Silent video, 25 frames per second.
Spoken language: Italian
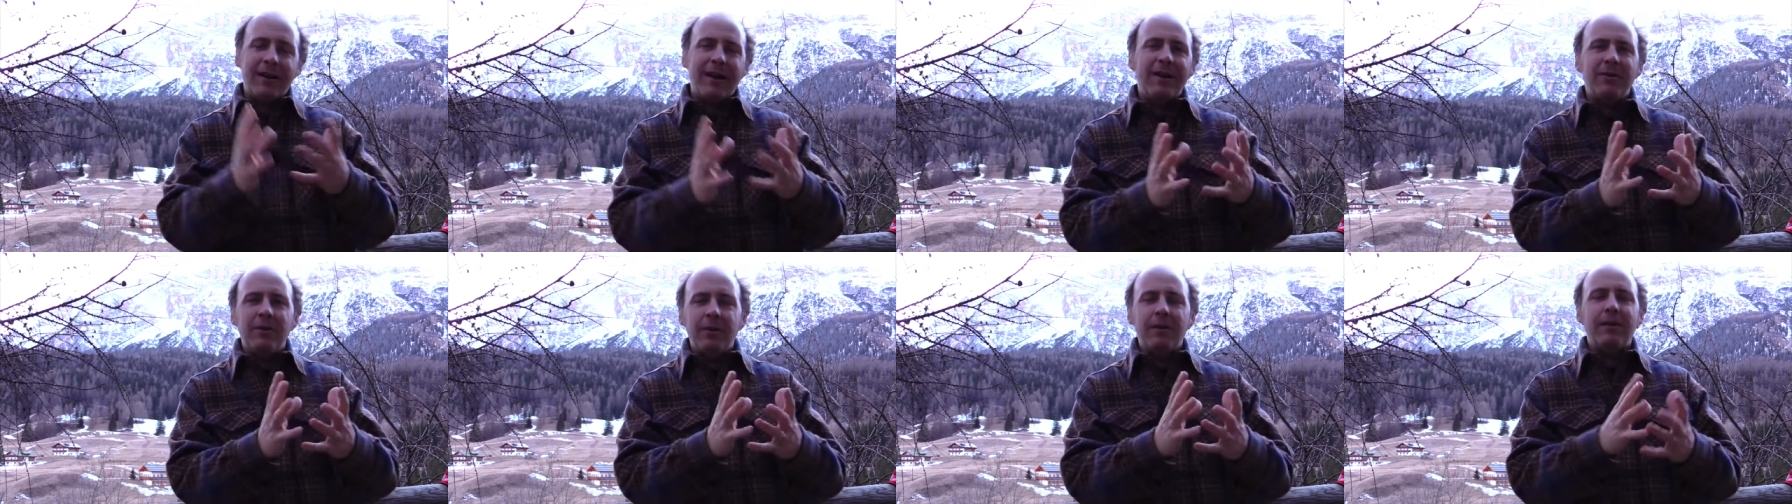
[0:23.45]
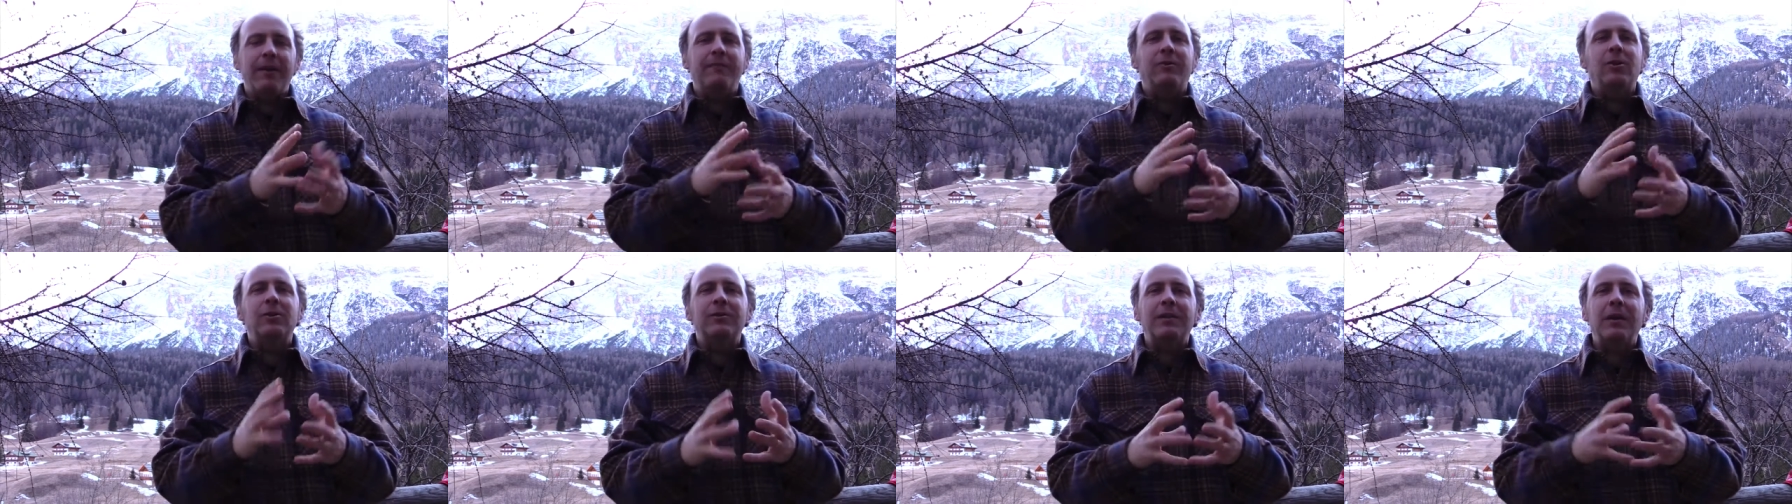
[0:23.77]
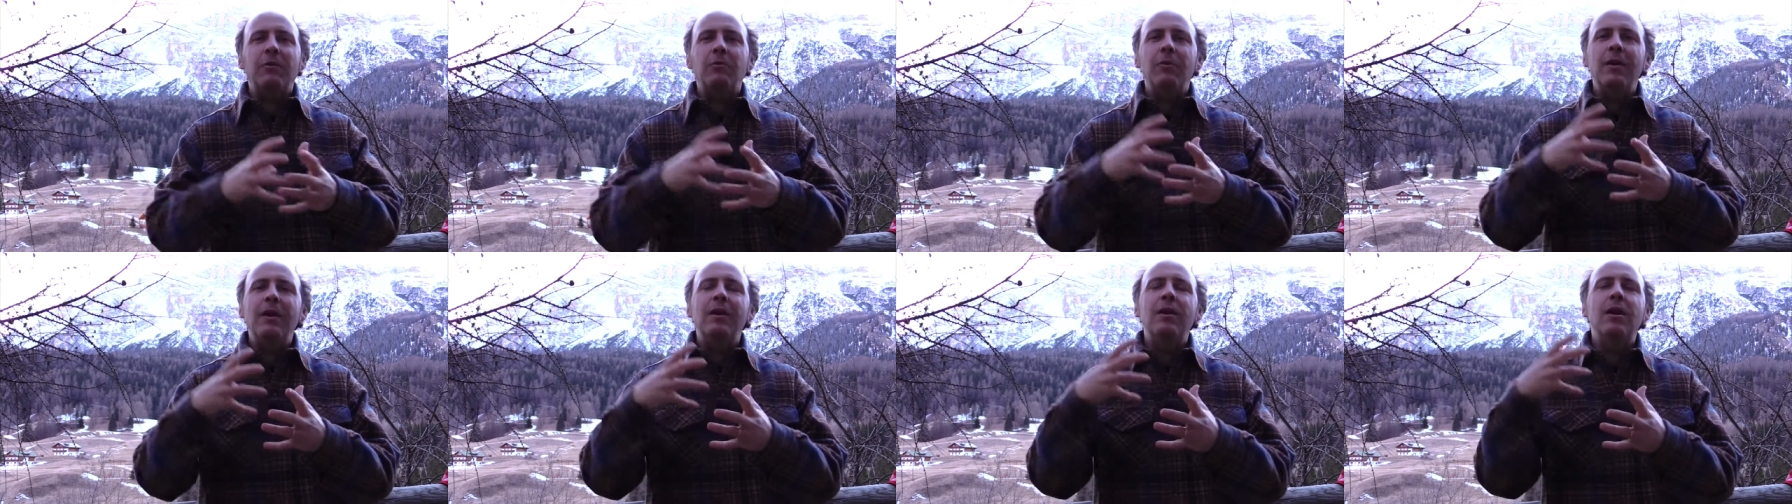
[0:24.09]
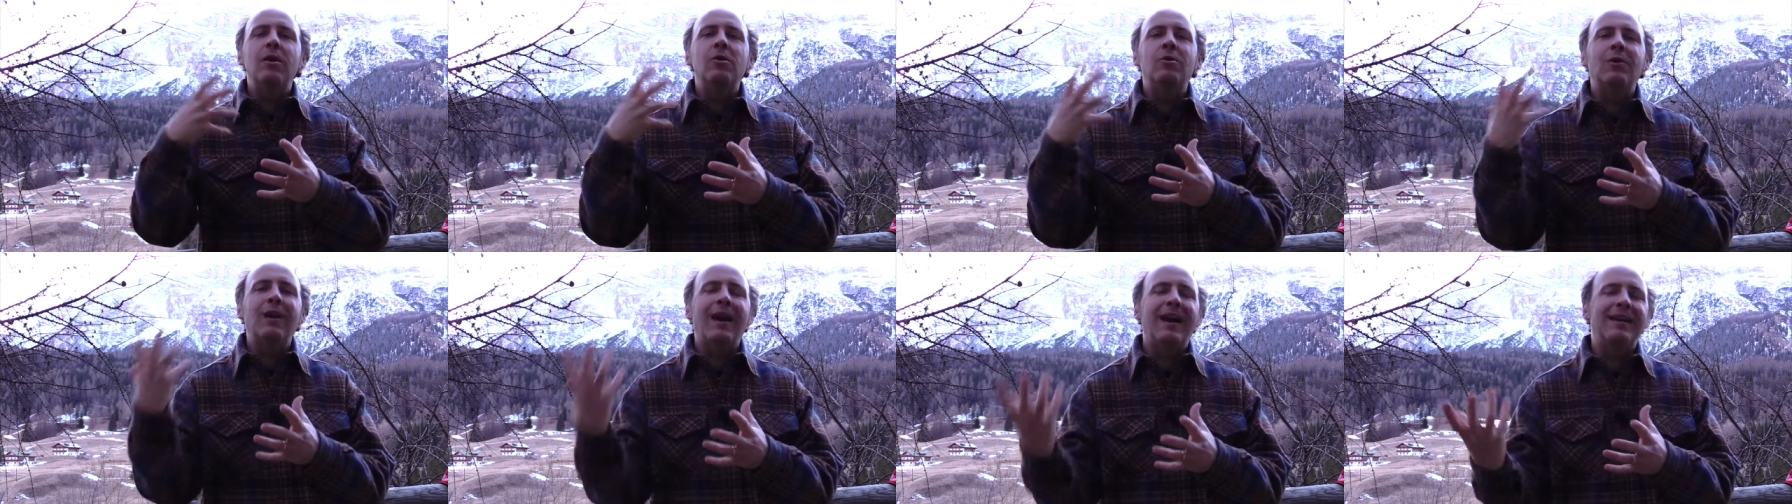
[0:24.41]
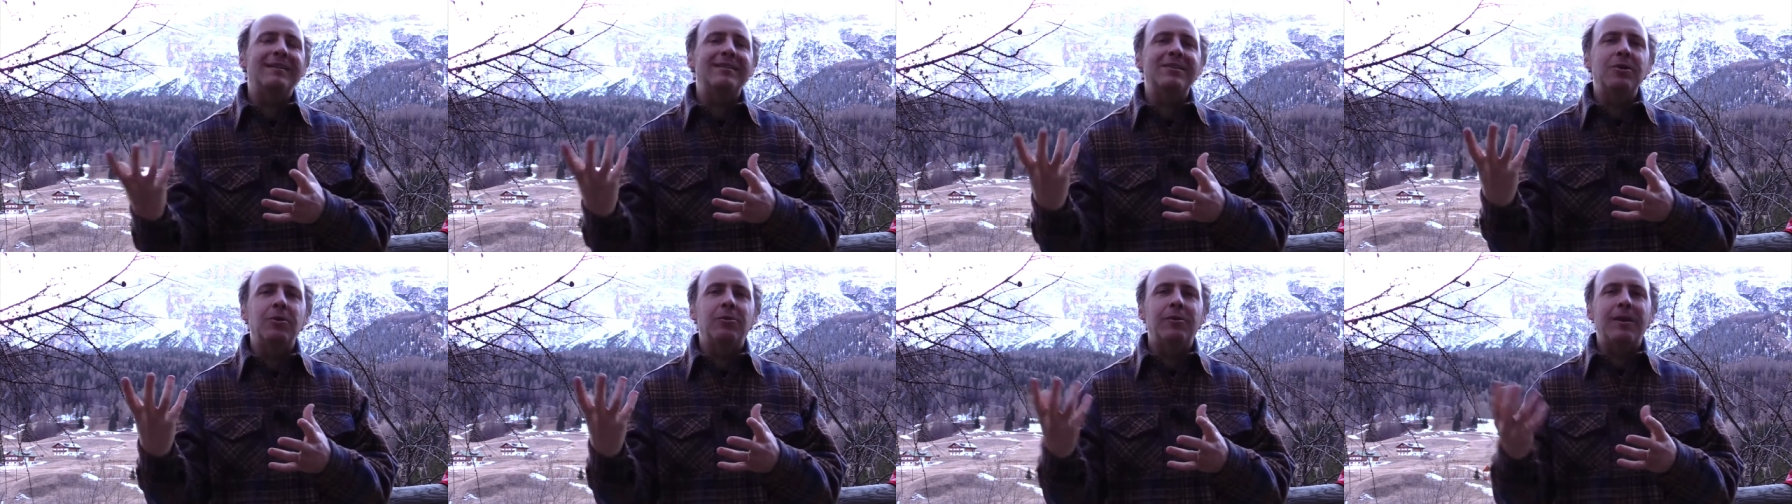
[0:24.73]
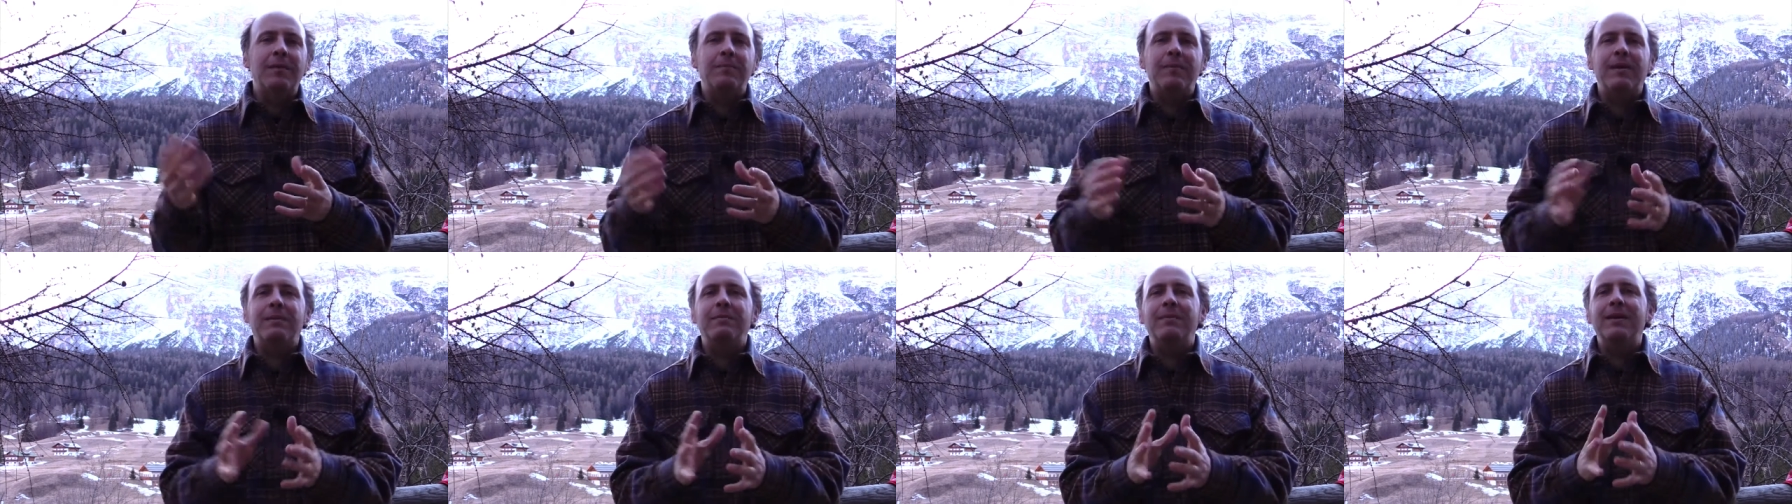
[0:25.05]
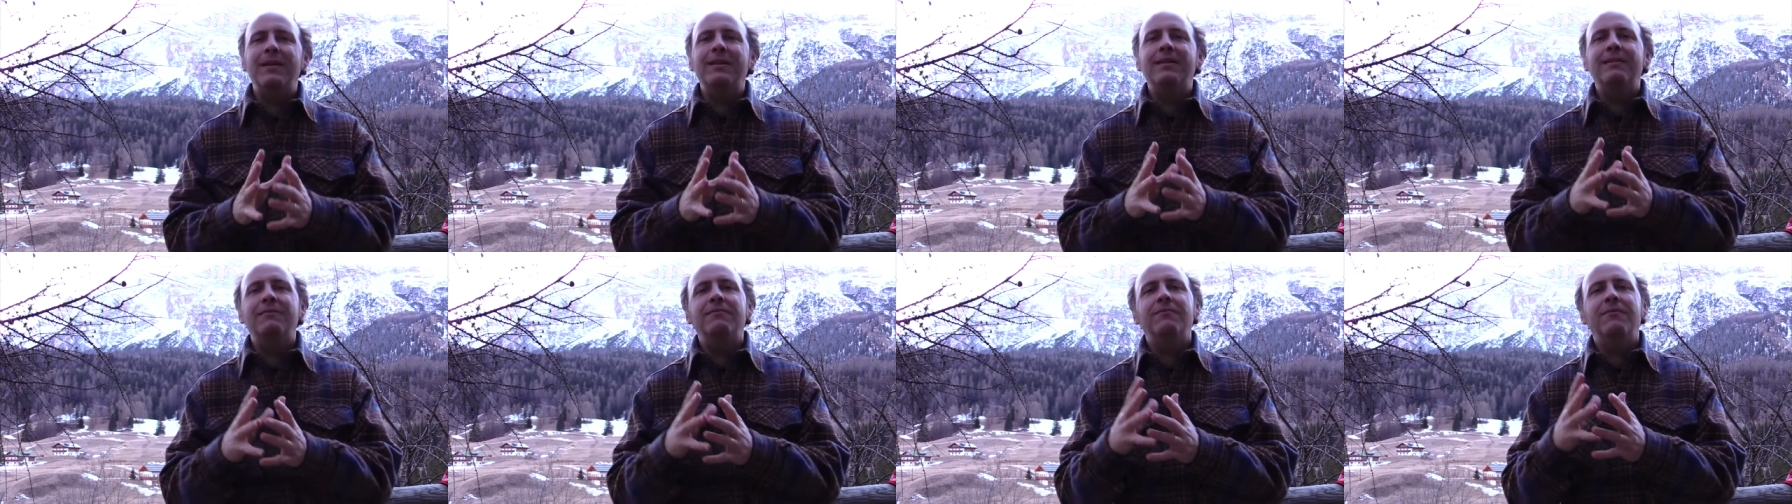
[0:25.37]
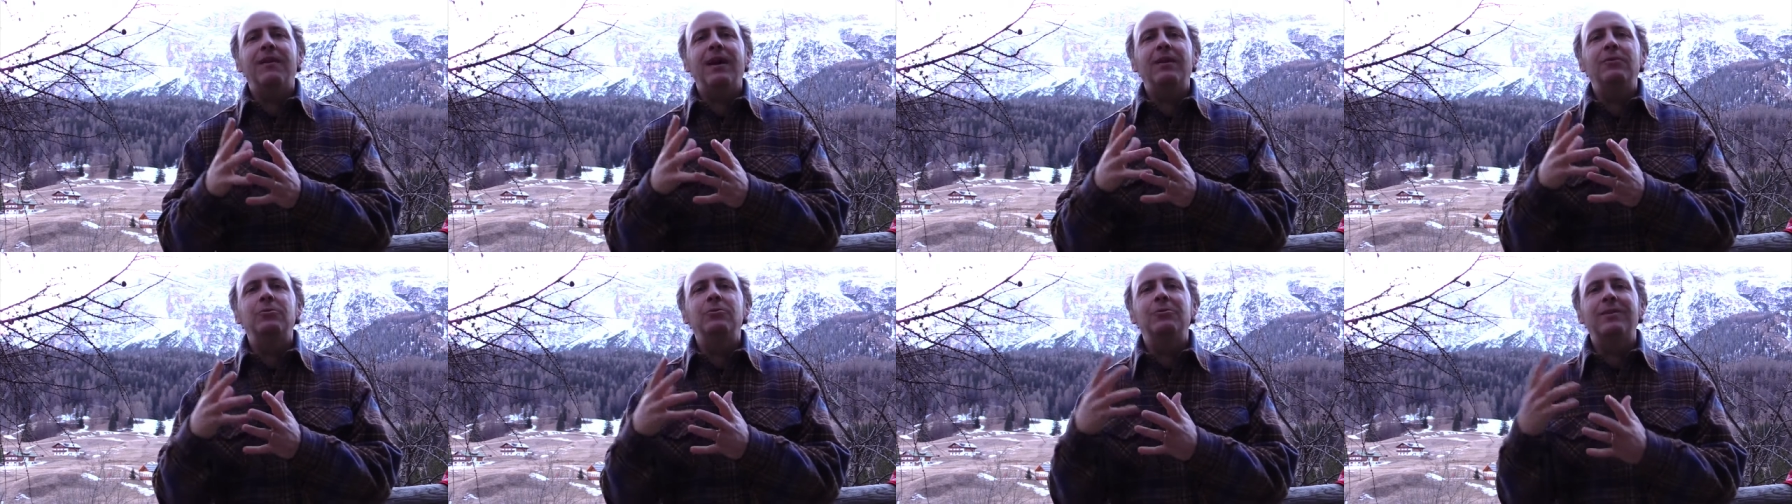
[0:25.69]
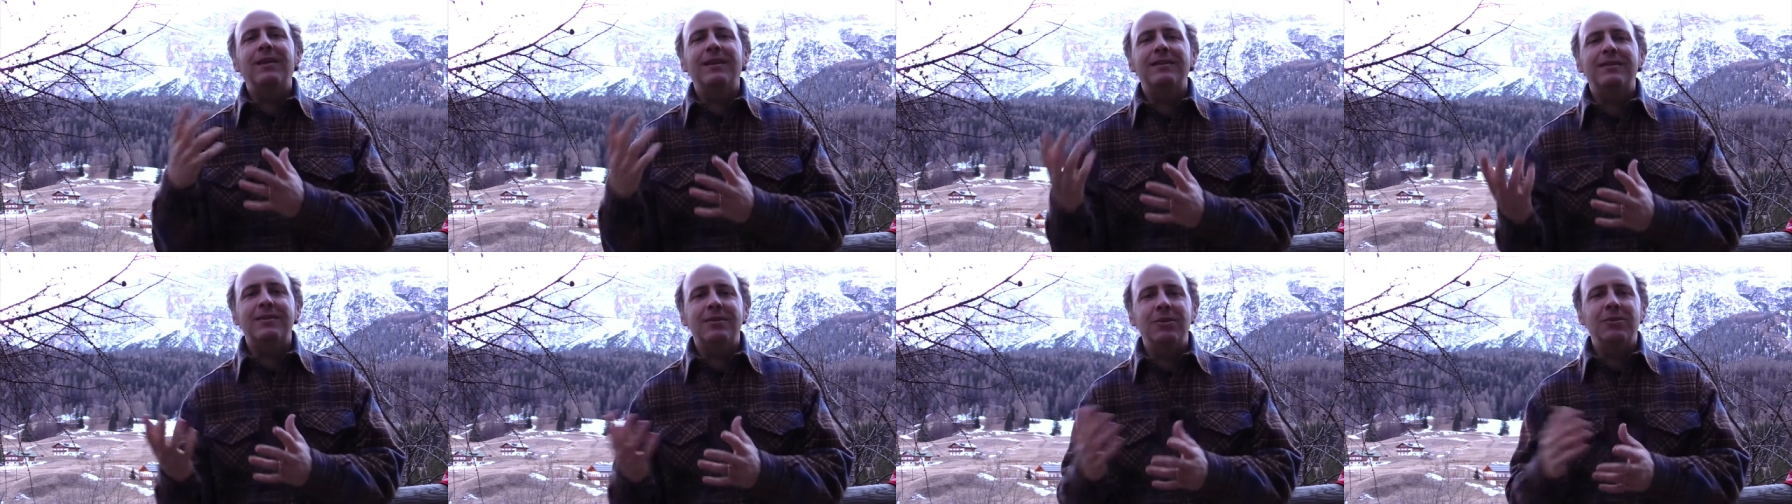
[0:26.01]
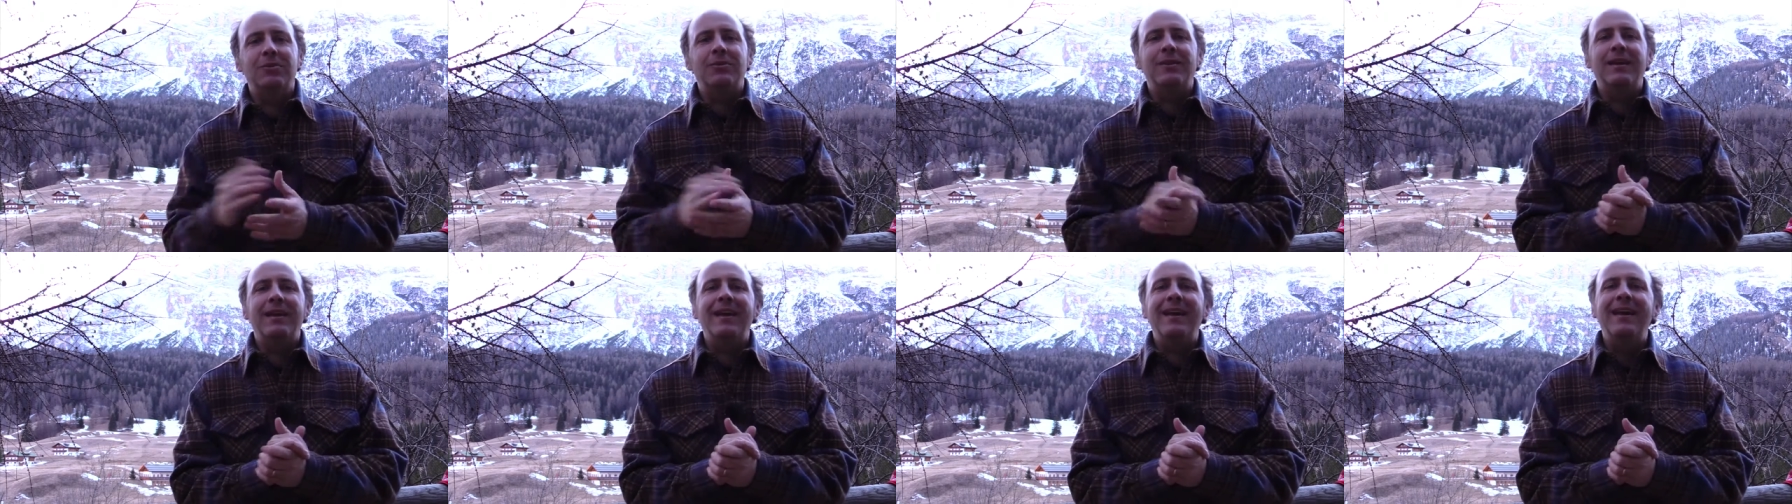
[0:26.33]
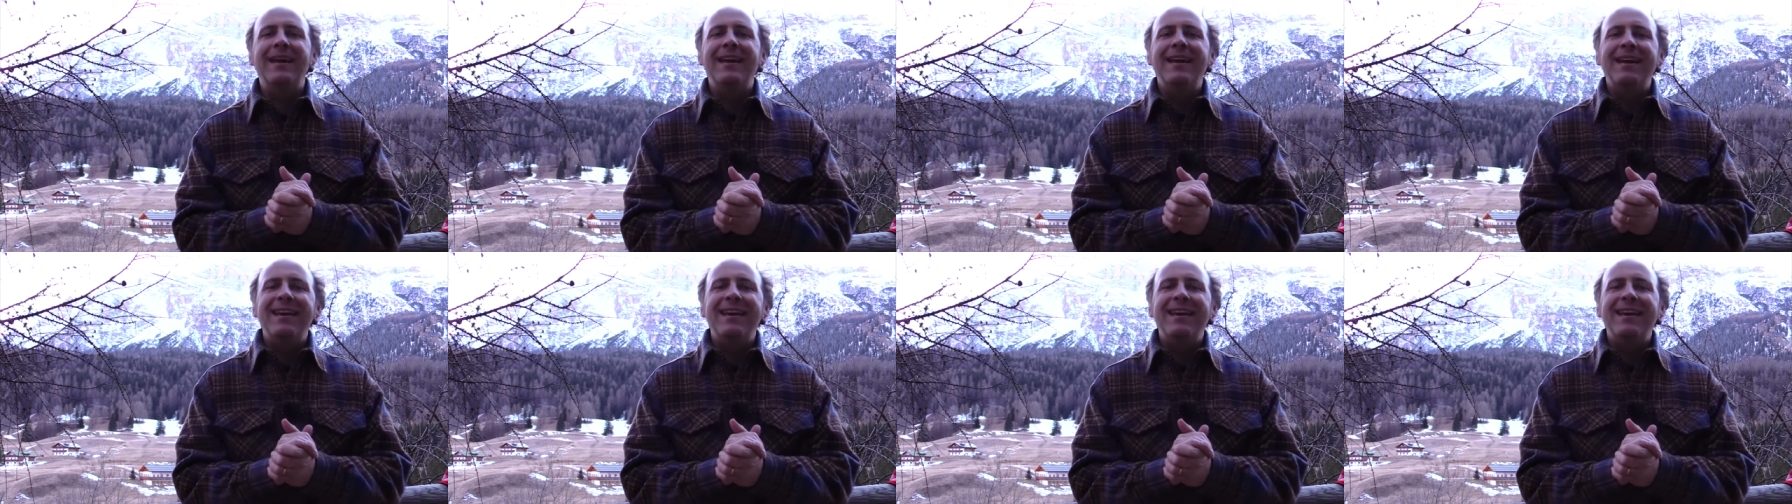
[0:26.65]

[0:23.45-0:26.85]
Ancora una volta quella è occasione per me di valutazione